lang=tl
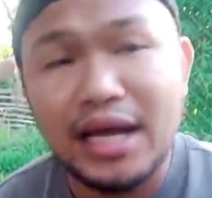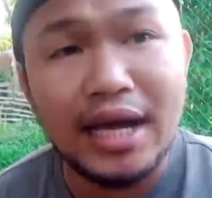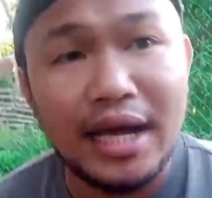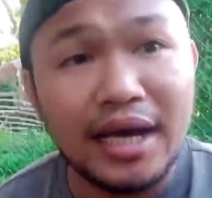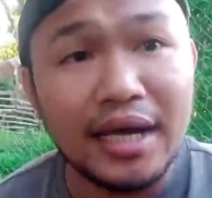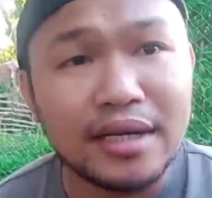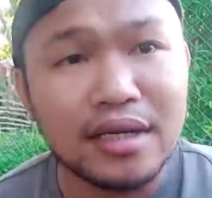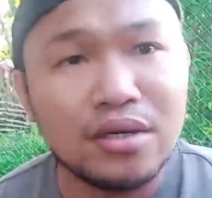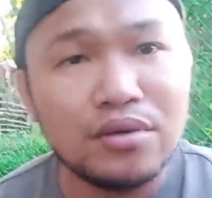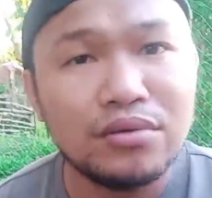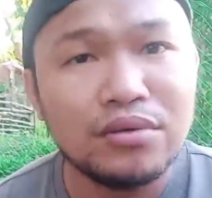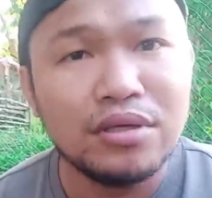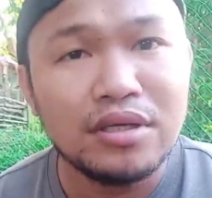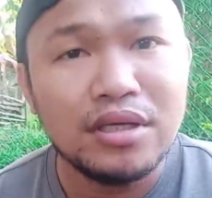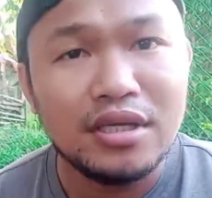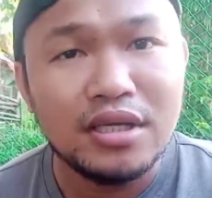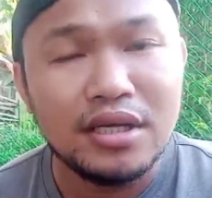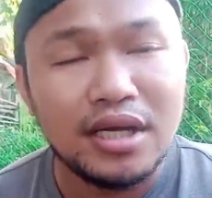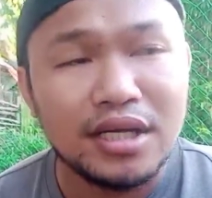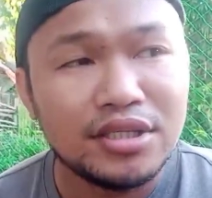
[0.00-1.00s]
ilang araw
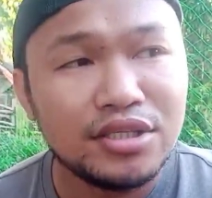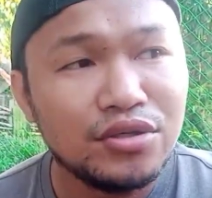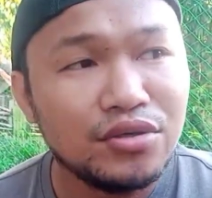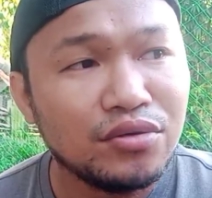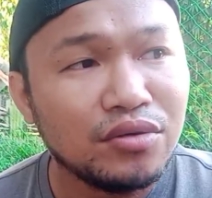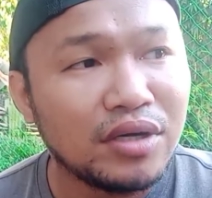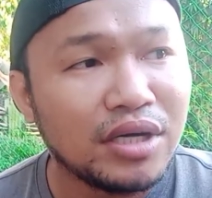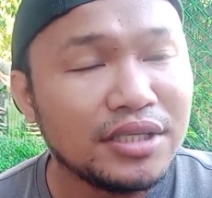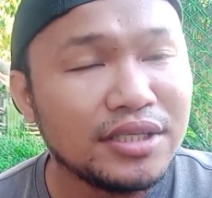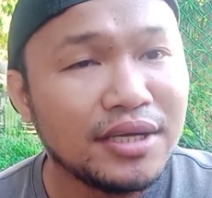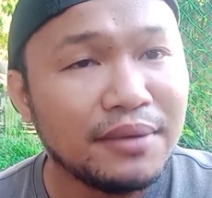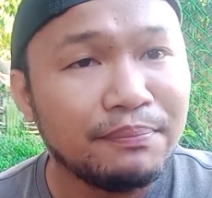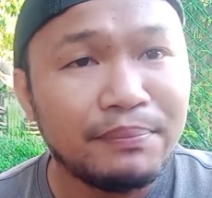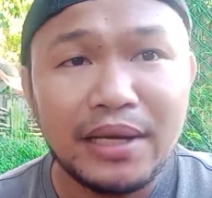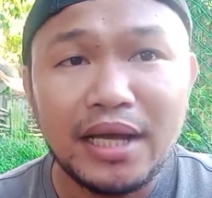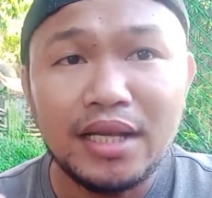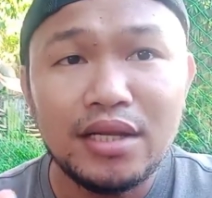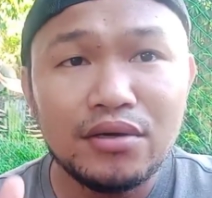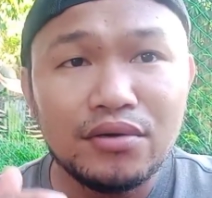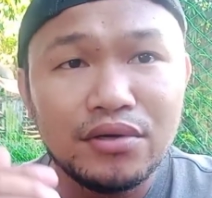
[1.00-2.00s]
at yung kanyang
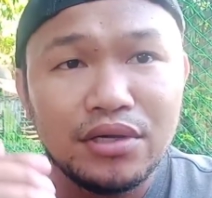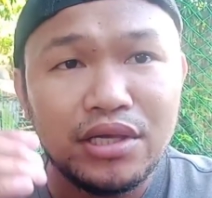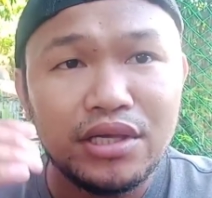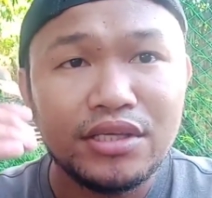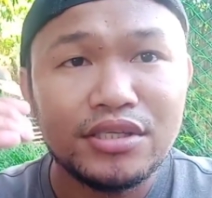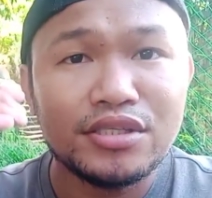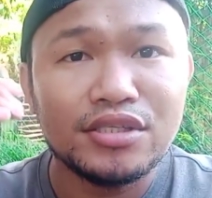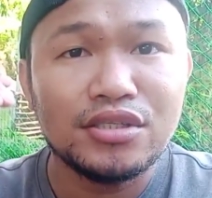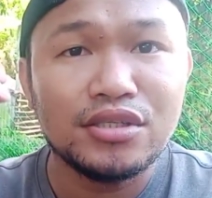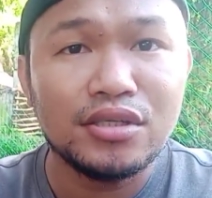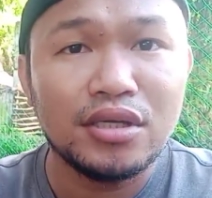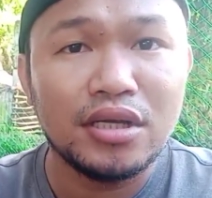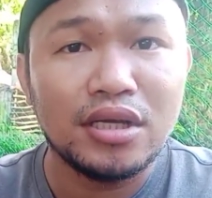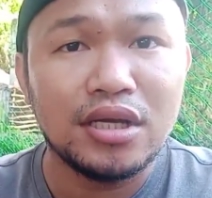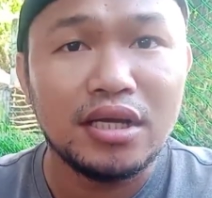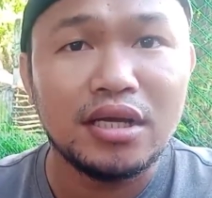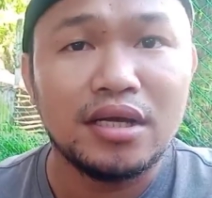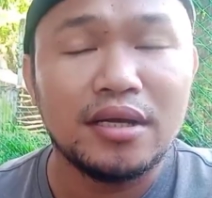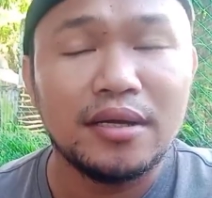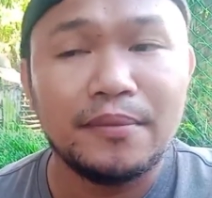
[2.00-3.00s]
palong is
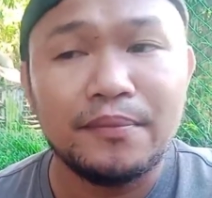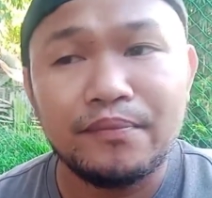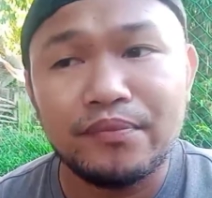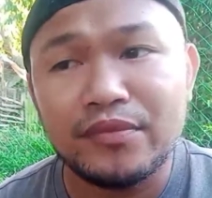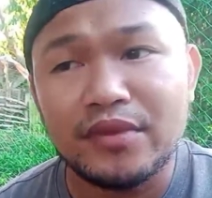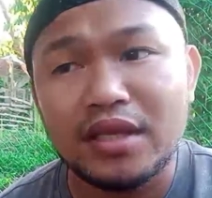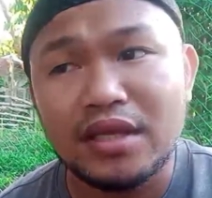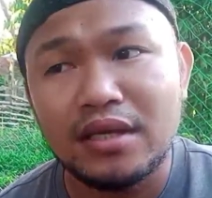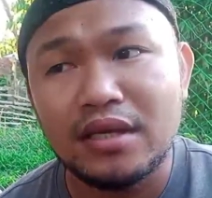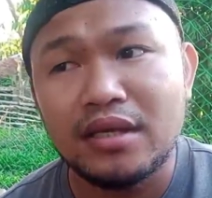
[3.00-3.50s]
um,